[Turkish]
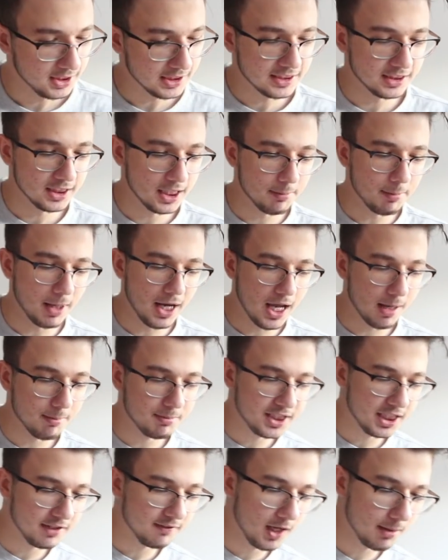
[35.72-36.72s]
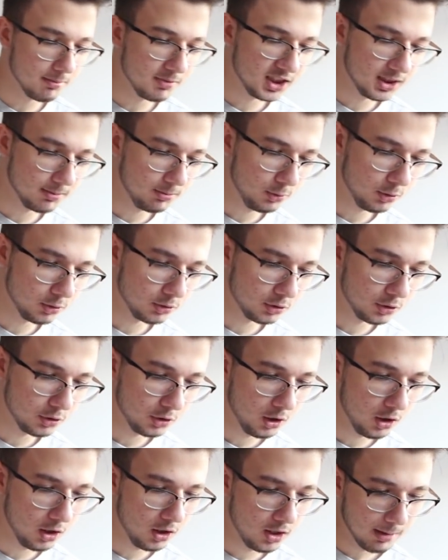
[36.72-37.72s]
İçinde de baya bir şey varmış gibi
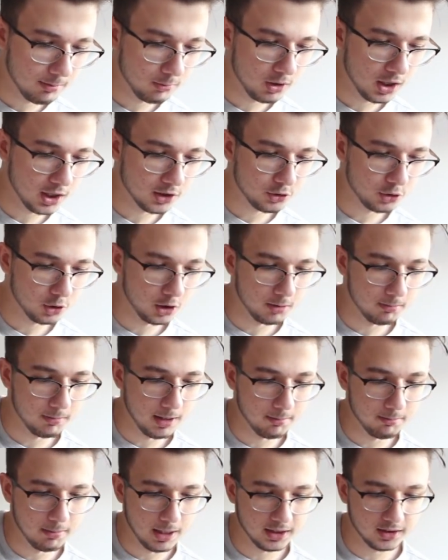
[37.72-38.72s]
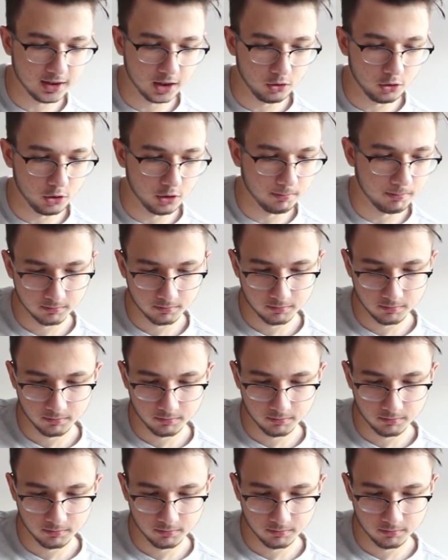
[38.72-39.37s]
gözüküyor. Ben bunu açıyorum. Ben ben dalıyorum.